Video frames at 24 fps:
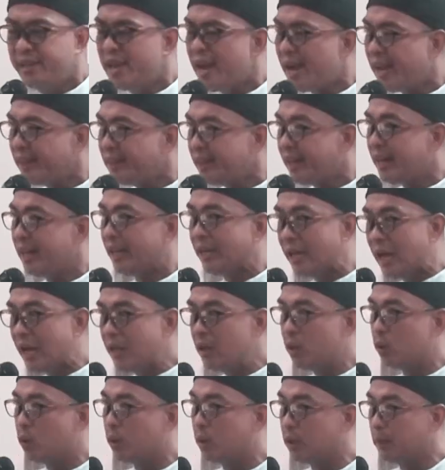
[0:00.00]
Anya nga itirik
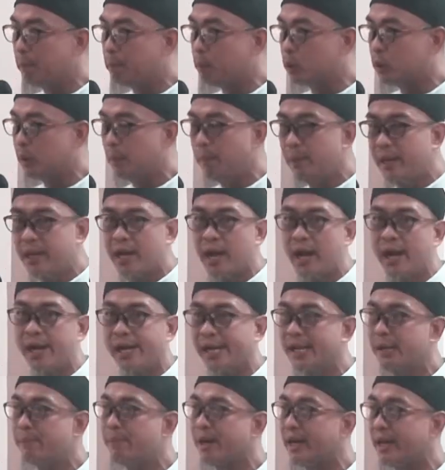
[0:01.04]
nayo. Imposible nga
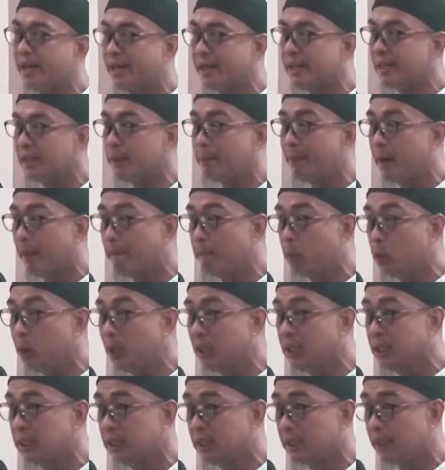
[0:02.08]
hangkay nga makarikna ti
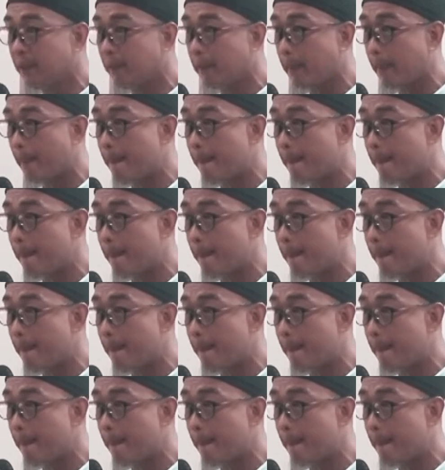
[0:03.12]
panagbutang.